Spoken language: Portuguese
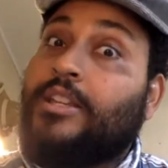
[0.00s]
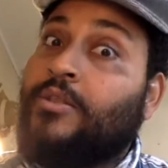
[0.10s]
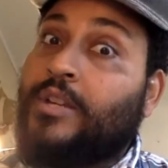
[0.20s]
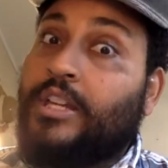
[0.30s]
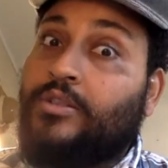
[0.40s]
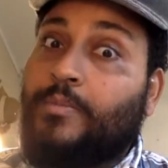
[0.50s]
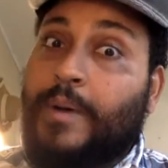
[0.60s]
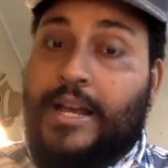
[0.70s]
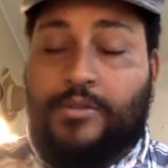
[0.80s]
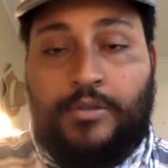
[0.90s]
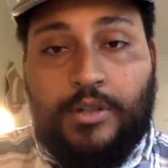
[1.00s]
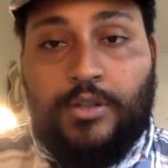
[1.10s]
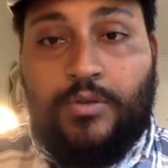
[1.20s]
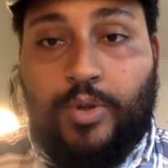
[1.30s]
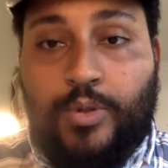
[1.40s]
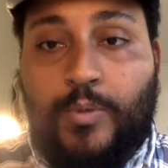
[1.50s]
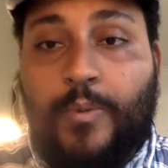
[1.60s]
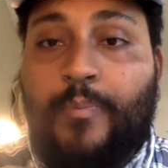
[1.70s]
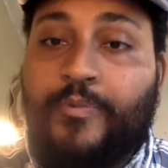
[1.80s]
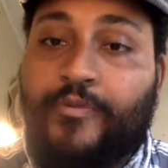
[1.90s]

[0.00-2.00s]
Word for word: E o quinto passo e último,